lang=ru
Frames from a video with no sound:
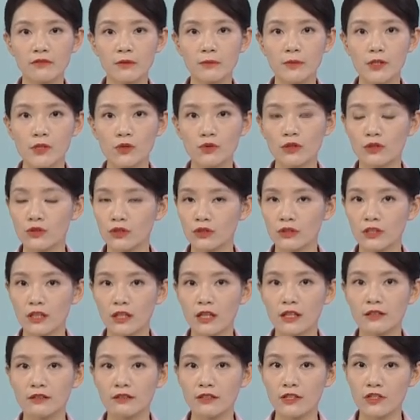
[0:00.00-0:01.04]
в
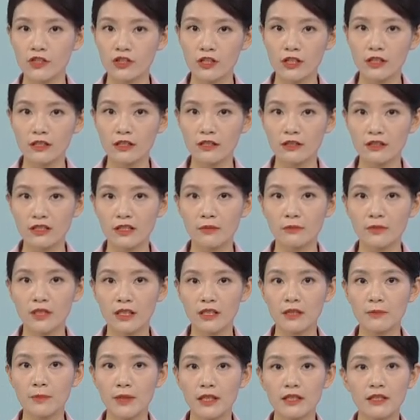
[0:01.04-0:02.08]
международных отношениях и
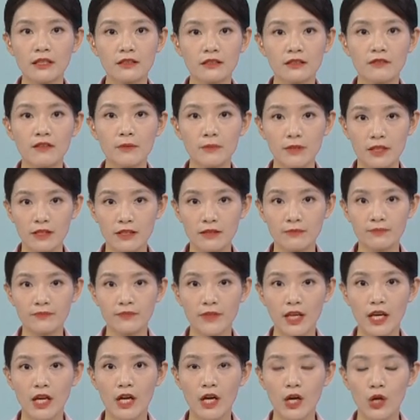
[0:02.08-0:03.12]
многополярного мира.
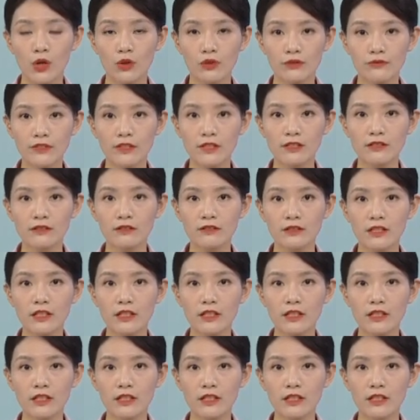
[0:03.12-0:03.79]
Он выразил